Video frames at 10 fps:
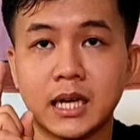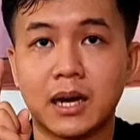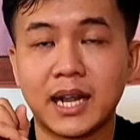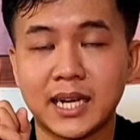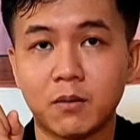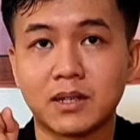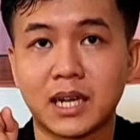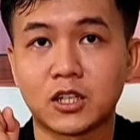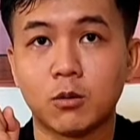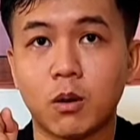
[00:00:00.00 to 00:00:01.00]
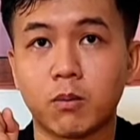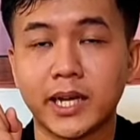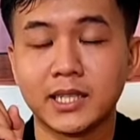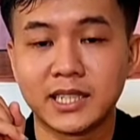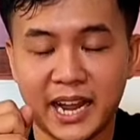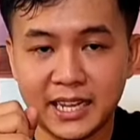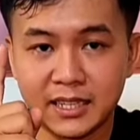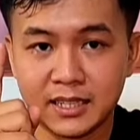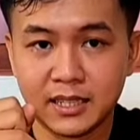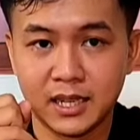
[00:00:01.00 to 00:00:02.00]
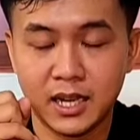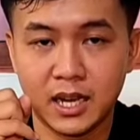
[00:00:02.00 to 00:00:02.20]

thì ờ, ở đây đó Quốc Thành có một cái người thầy